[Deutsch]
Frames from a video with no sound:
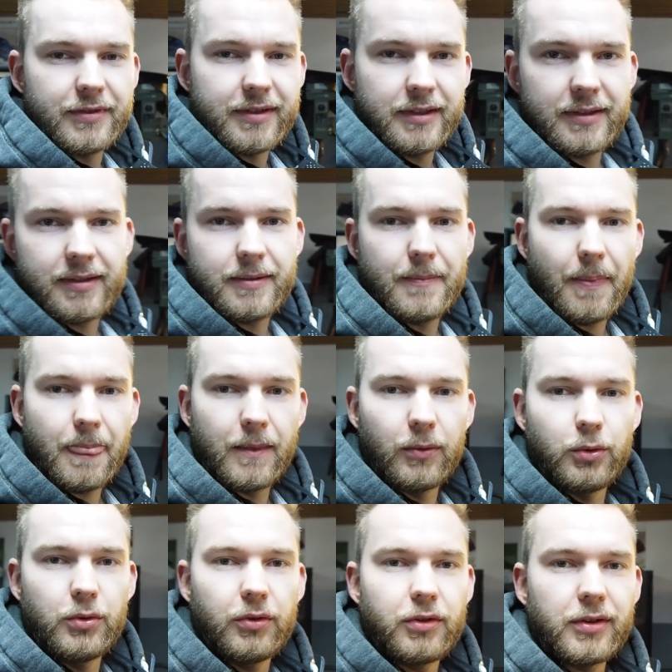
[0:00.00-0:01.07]
sind
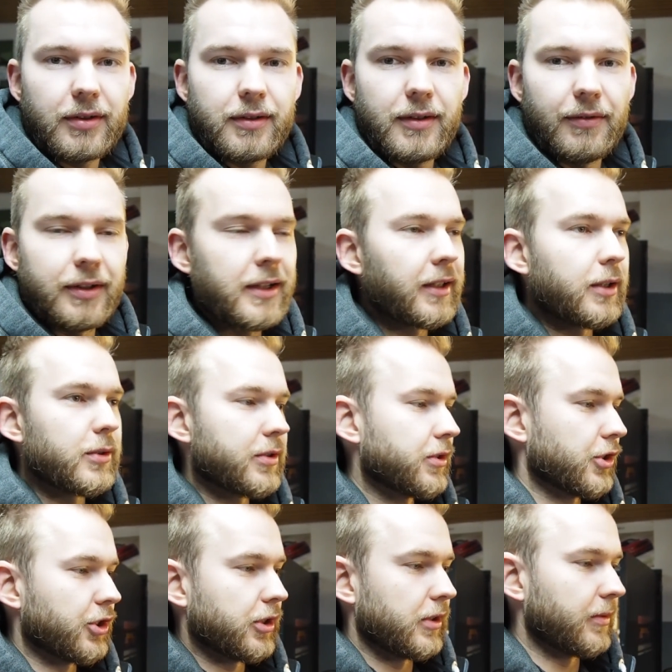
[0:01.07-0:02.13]
und wenn er draußen
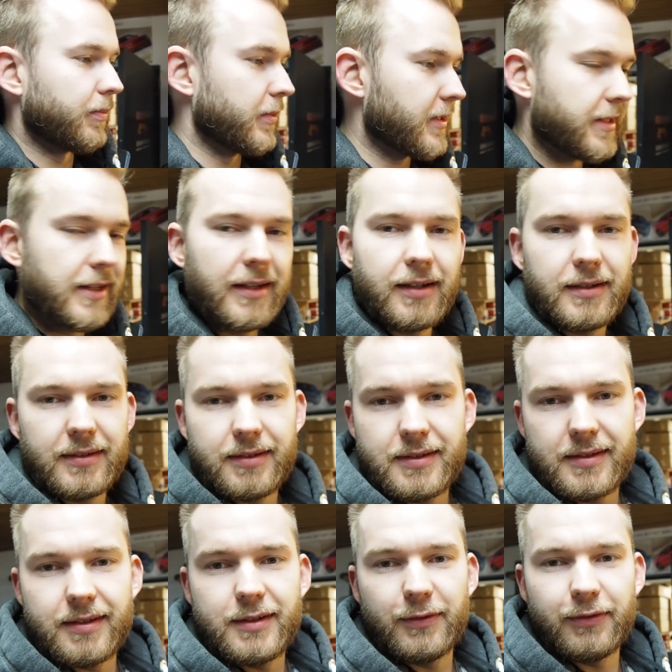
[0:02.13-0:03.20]
steht. Bisher
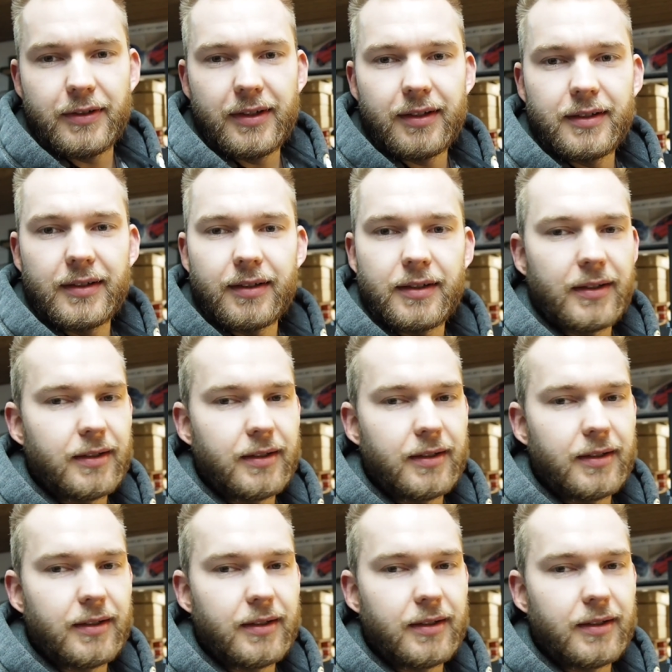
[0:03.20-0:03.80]
sind die Felgen